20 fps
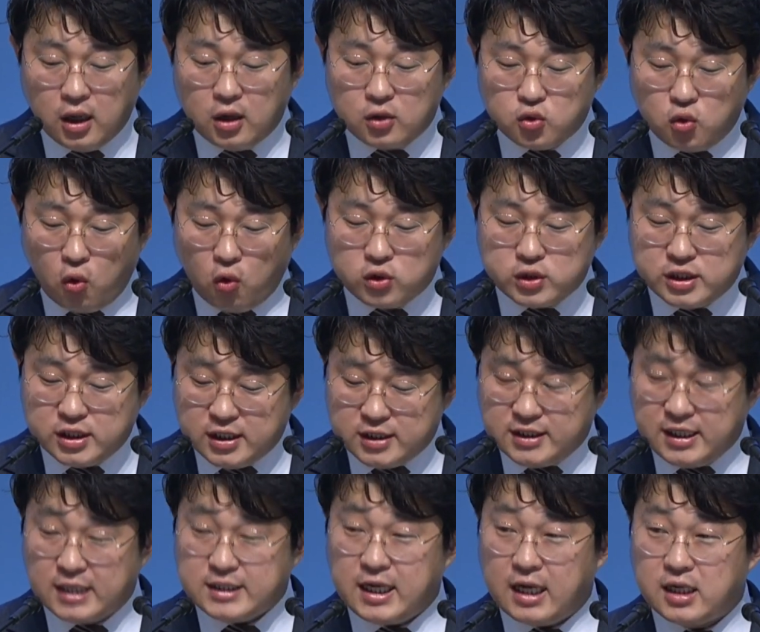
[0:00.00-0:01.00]
또 그
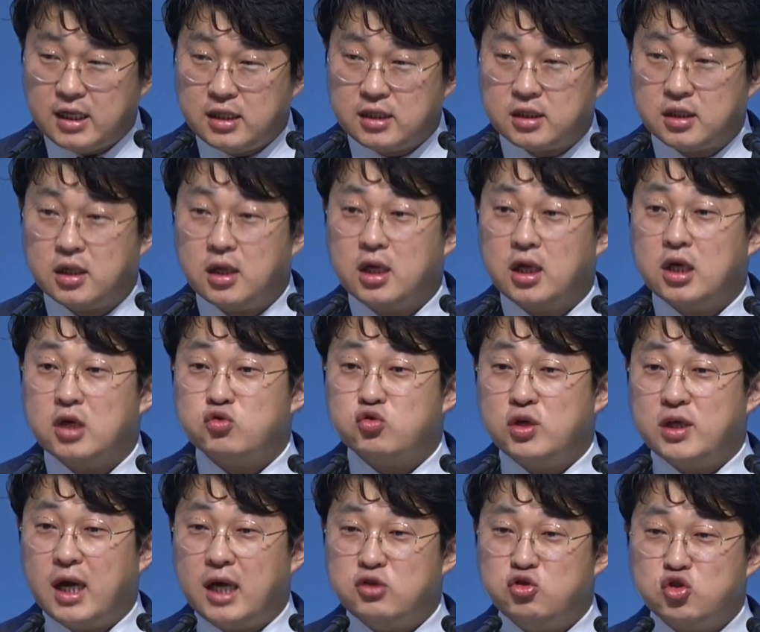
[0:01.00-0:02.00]
세상은
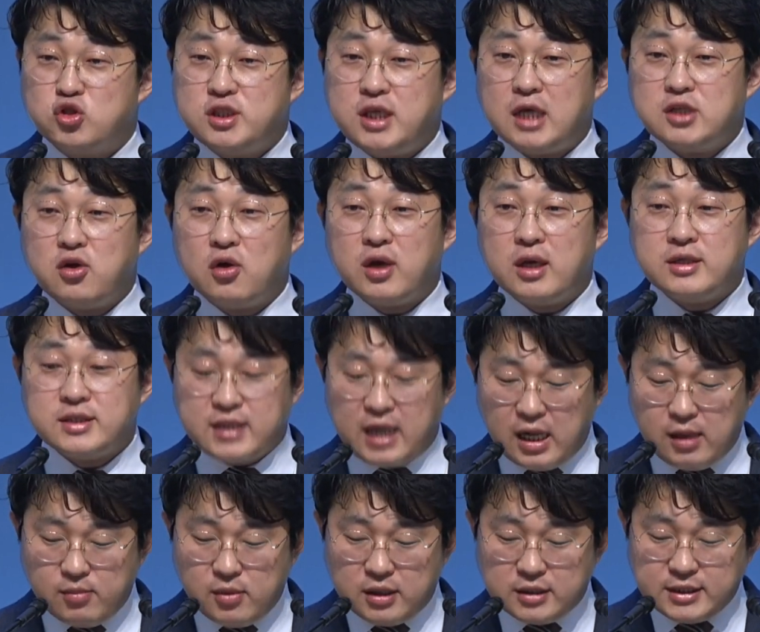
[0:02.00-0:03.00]
우리가 육체적인
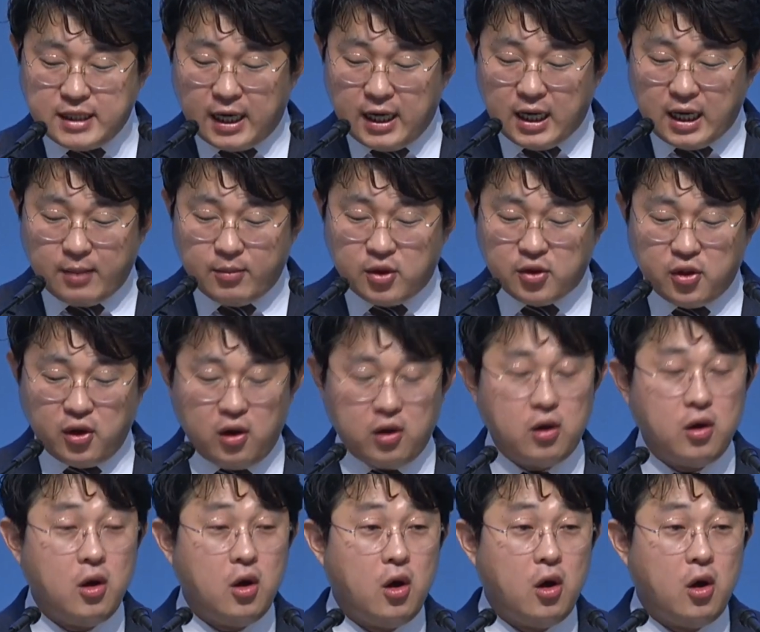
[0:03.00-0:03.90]
삶을 살아가면서